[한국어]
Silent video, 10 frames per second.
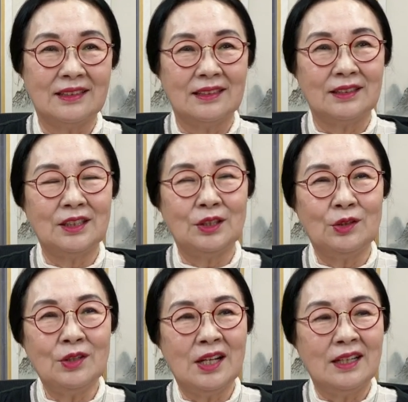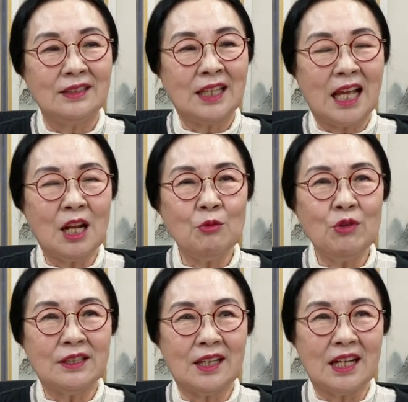그리고
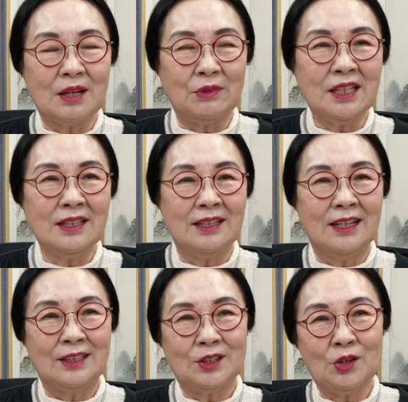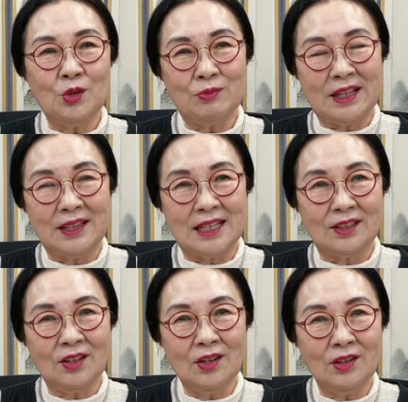사람과 사람이 서로
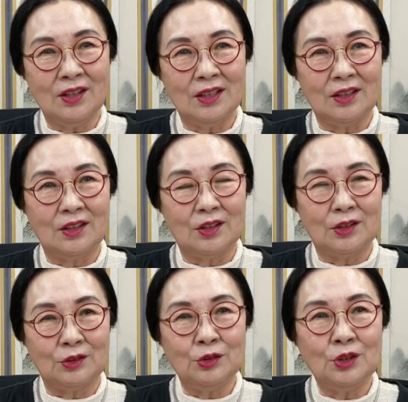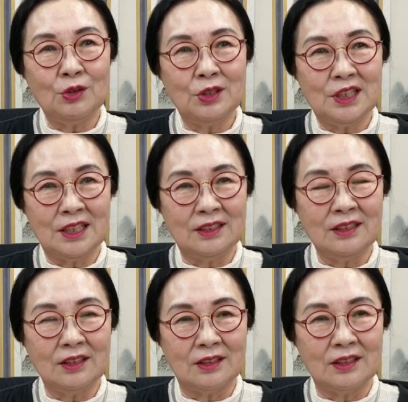만나서 어, 두터워지는
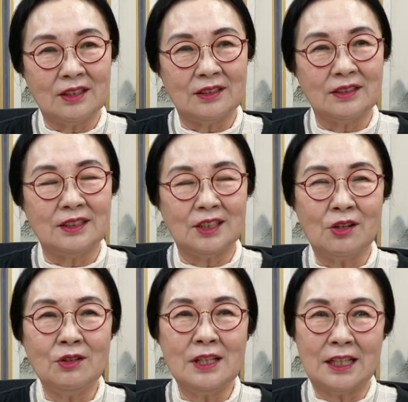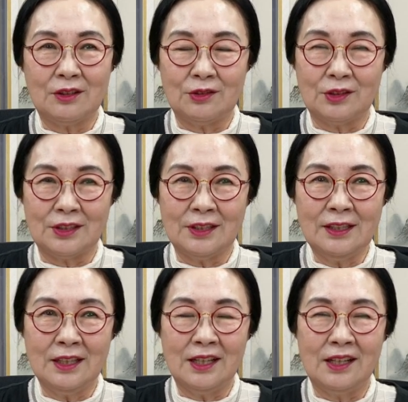어떤 그 정을 나누는 것을
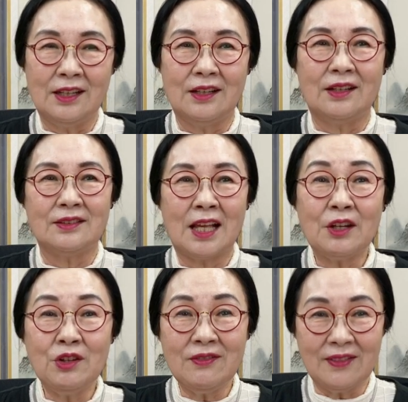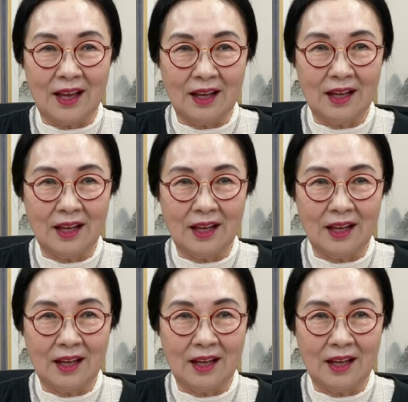어, 사귄다.